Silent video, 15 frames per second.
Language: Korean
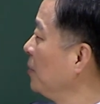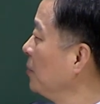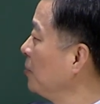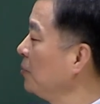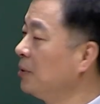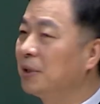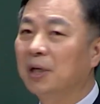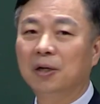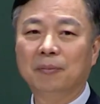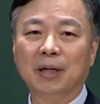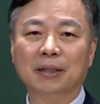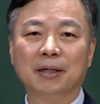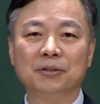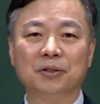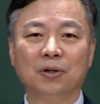훈계를
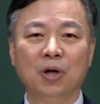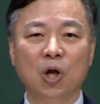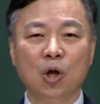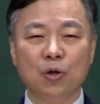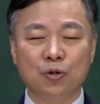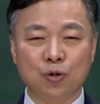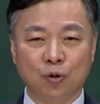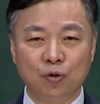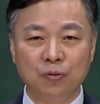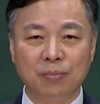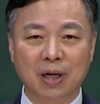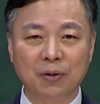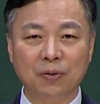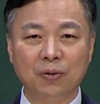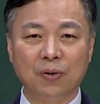받아서
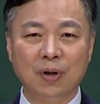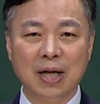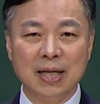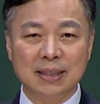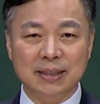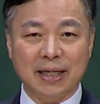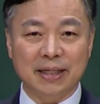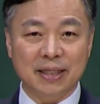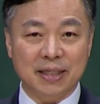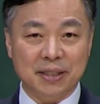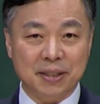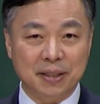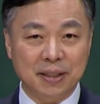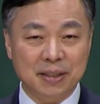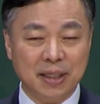교훈받고 자기
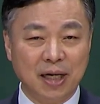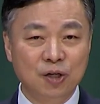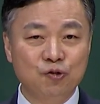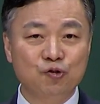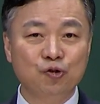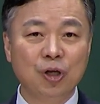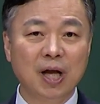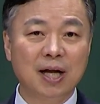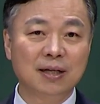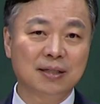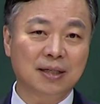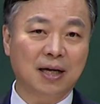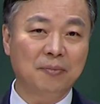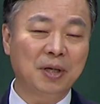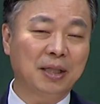자신을 잘 주의하는
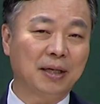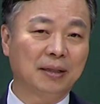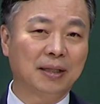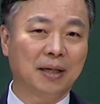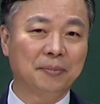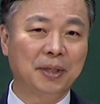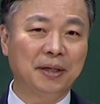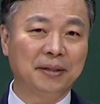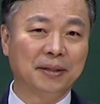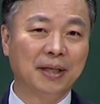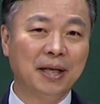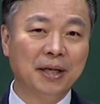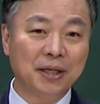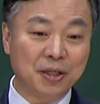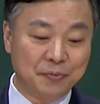사람이 된다면
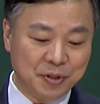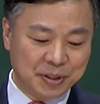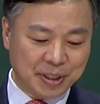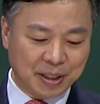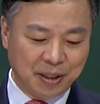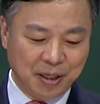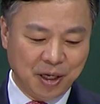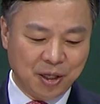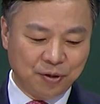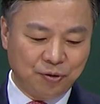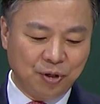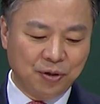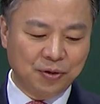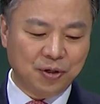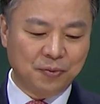이 문제를
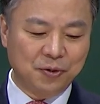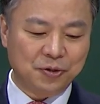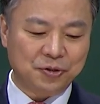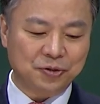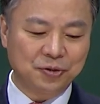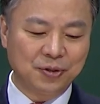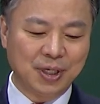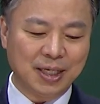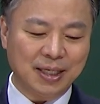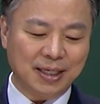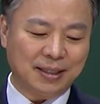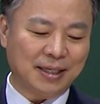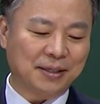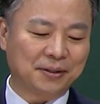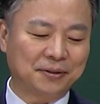뛰어넘을 수
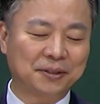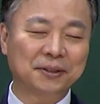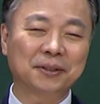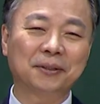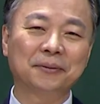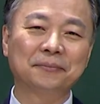있다는 거죠.